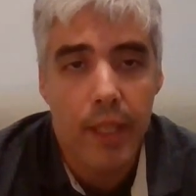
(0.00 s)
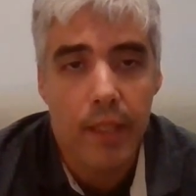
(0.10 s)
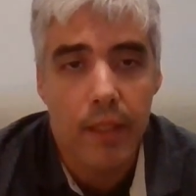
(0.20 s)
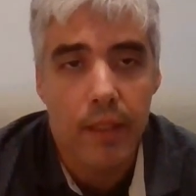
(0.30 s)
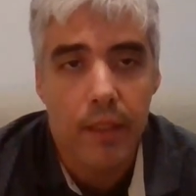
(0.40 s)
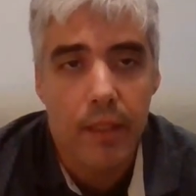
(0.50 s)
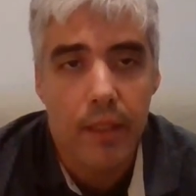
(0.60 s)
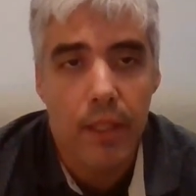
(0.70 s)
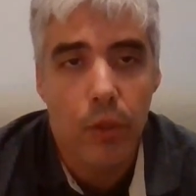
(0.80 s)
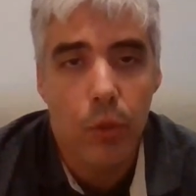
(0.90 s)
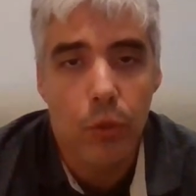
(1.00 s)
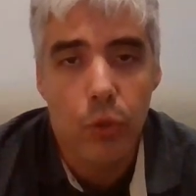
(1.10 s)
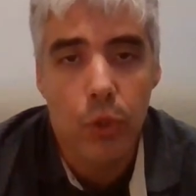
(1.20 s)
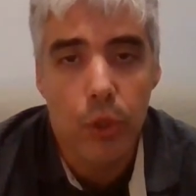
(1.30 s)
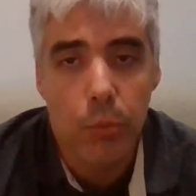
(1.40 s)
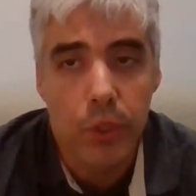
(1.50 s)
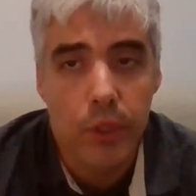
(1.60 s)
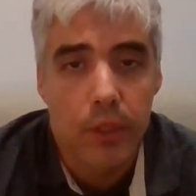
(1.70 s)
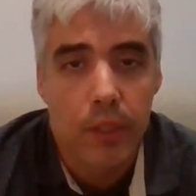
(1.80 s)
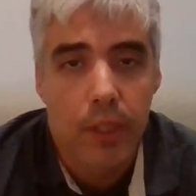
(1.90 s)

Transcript: en, en conjunto pues